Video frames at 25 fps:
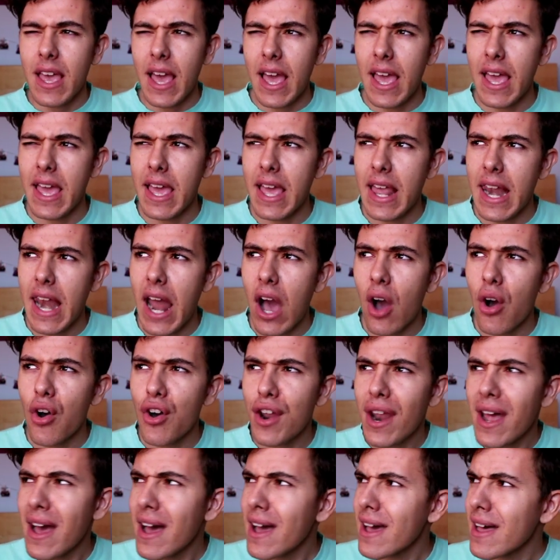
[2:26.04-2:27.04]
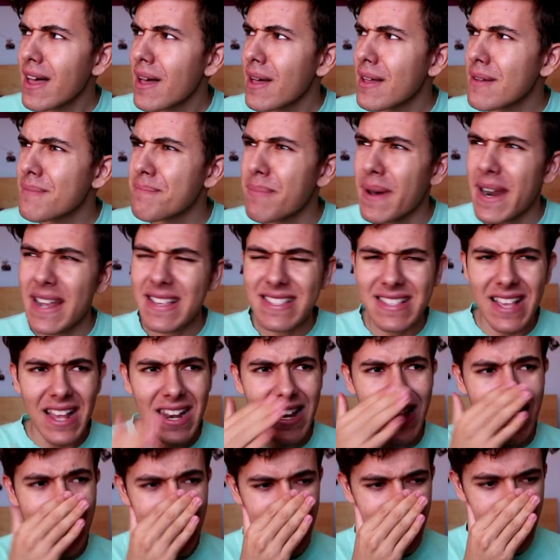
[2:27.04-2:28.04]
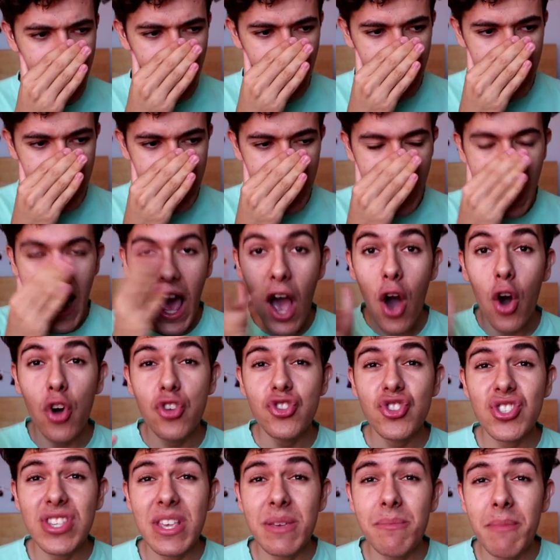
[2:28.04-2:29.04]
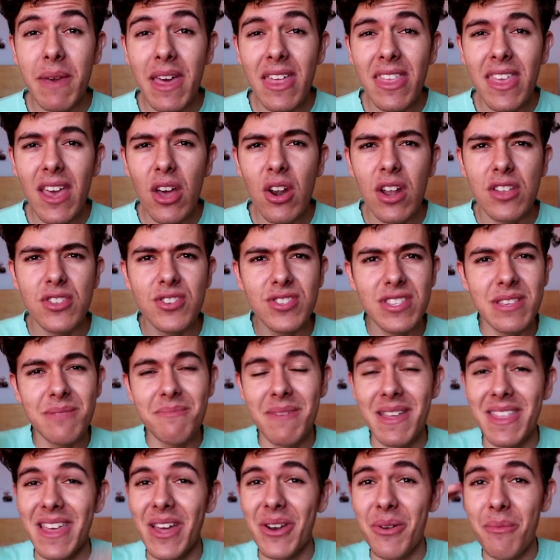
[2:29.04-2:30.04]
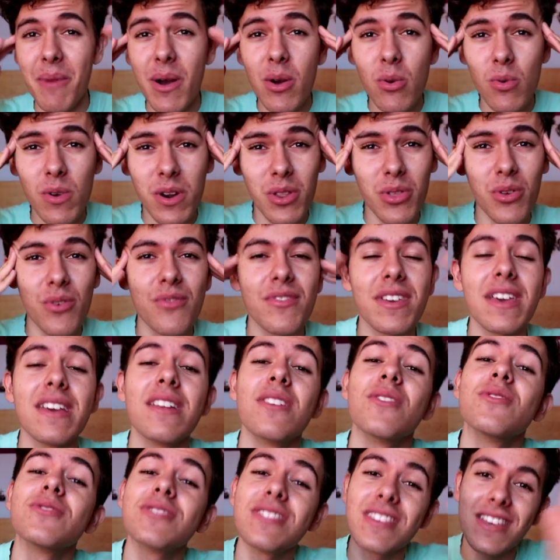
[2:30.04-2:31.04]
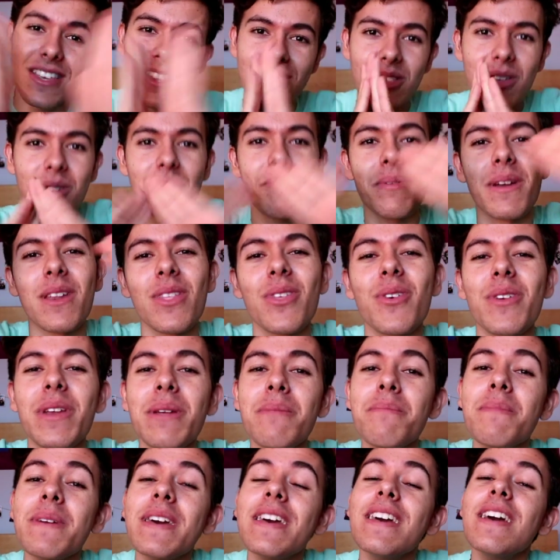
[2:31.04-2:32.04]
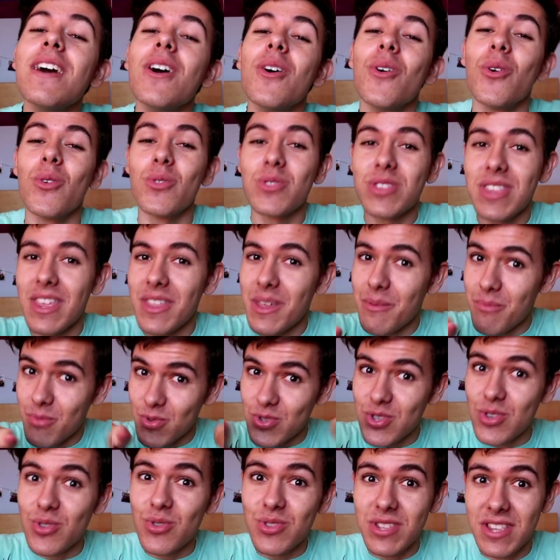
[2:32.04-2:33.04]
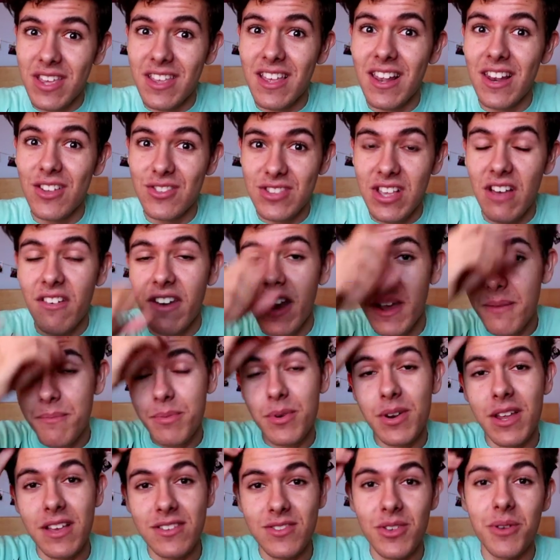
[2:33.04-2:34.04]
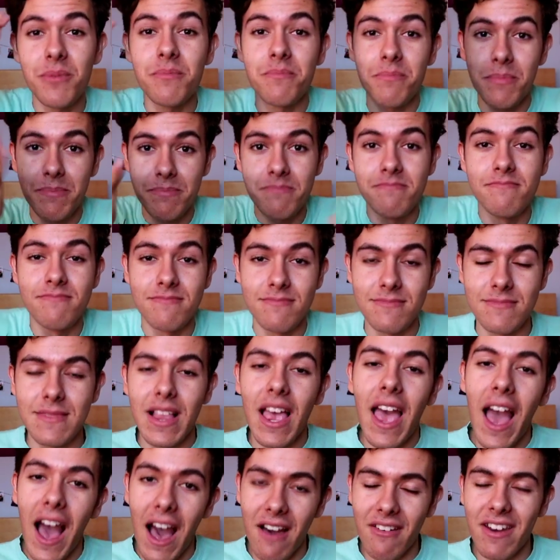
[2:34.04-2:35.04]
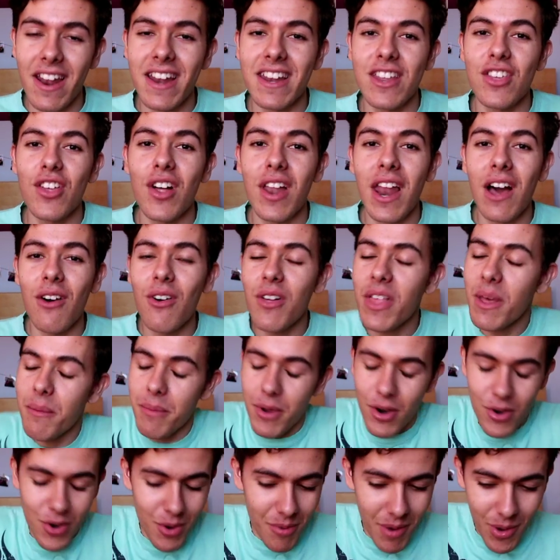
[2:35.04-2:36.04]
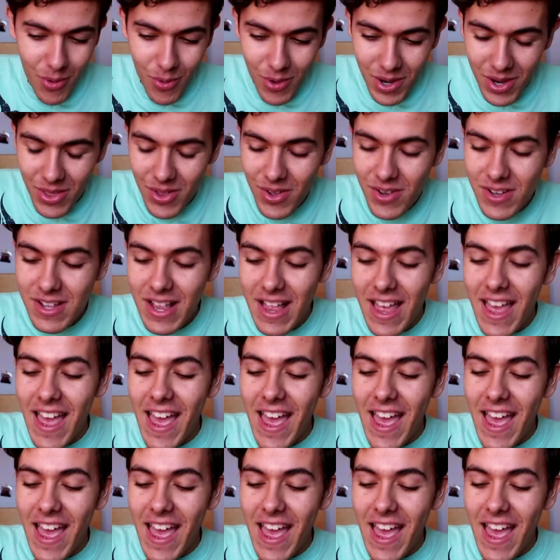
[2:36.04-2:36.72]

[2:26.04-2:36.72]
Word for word: Eh, la hora para salir creo que era las once y media o las dos y media, no me acuerdo bien, lo siento, perdónenme, ustedes, muchos de ustedes lo sabrán porque son, mm, habrán ido a la boda, pero no me acuerdo.